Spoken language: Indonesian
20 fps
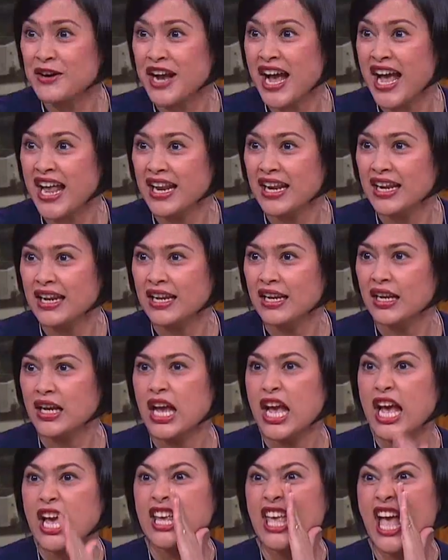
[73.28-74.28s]
tahu kan?
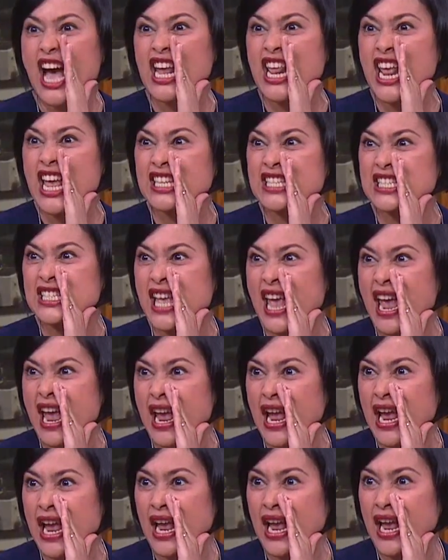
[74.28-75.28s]
Yang rese.
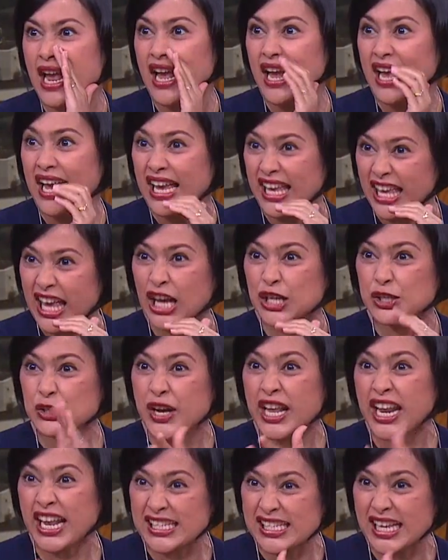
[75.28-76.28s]
Ya kan
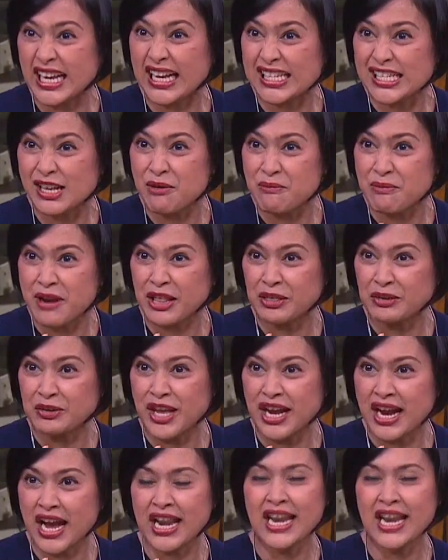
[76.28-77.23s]
suka rese kan sama menantunya